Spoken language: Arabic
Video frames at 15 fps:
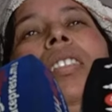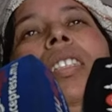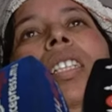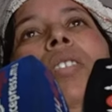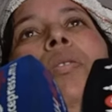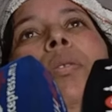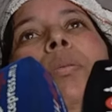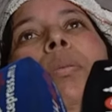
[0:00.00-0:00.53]

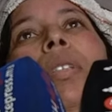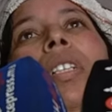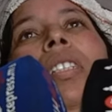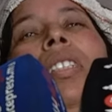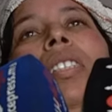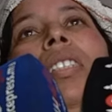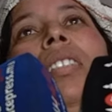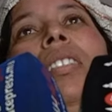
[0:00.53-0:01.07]
صافي
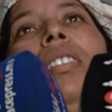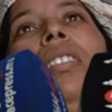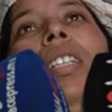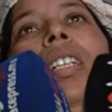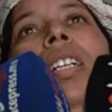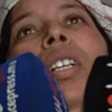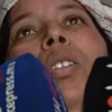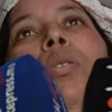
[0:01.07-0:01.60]
بقينا
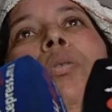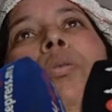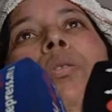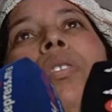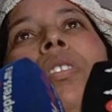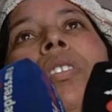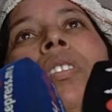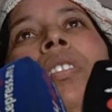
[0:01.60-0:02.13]
كندخلو
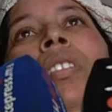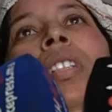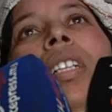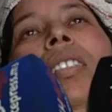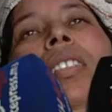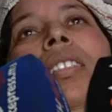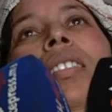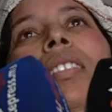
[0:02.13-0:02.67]

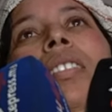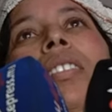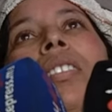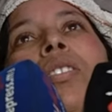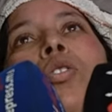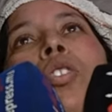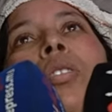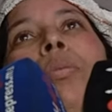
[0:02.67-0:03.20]
هداك
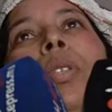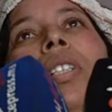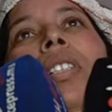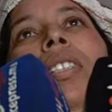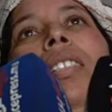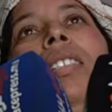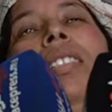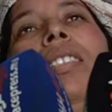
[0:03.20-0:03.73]
السيد جي بحال
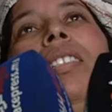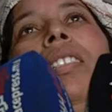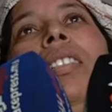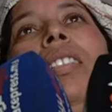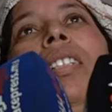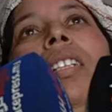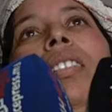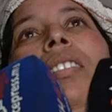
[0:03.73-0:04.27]

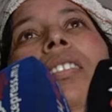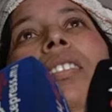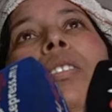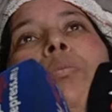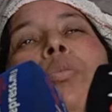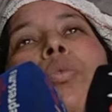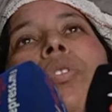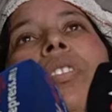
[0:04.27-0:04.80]
الهكتيريا عند
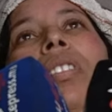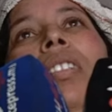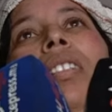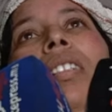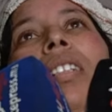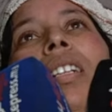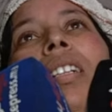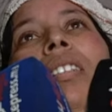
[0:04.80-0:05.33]
هداك
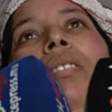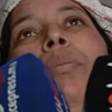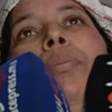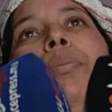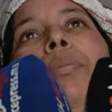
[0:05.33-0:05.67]
مزرعة